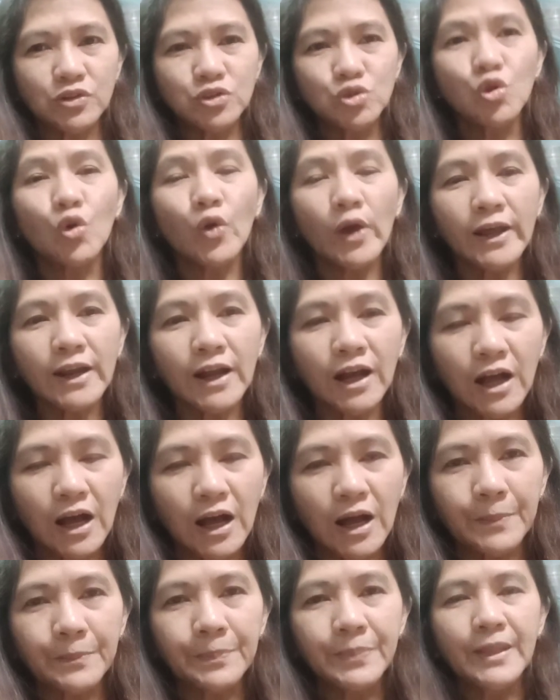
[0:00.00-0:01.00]
New Era
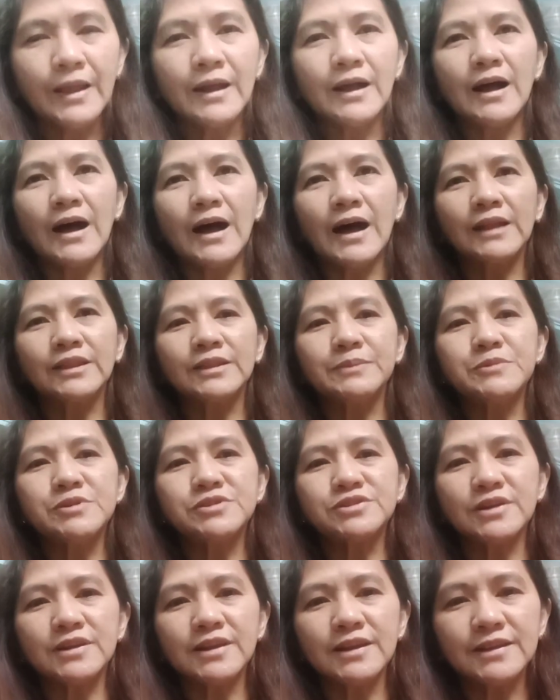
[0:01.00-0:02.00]
Cup at
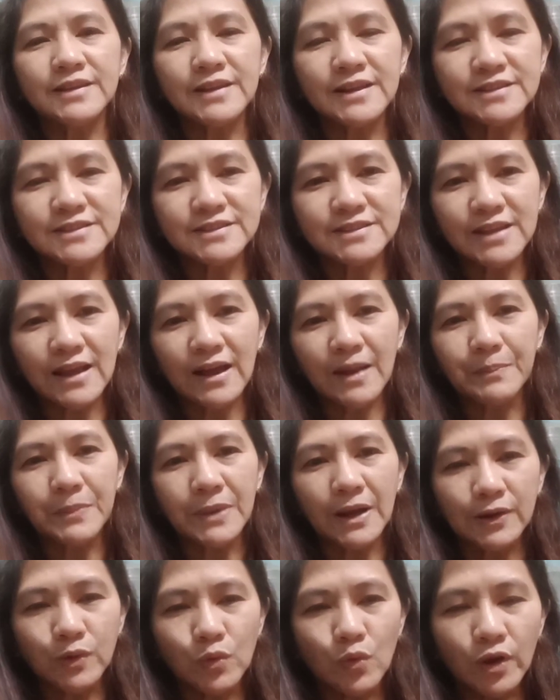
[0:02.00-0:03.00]
Michelines sa
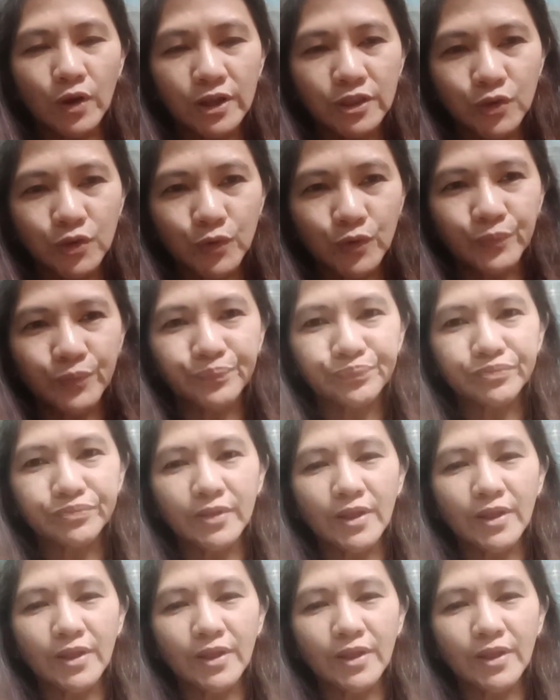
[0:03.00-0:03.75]
vlog kong ito